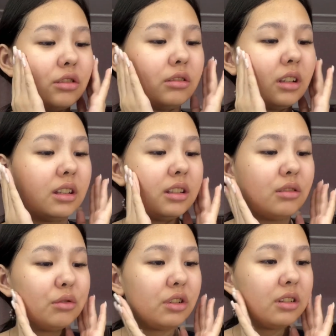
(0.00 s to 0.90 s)
Что-то она
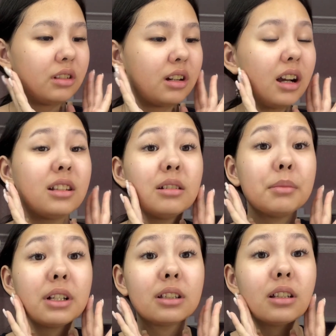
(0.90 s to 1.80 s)
не очень ская, хотя маски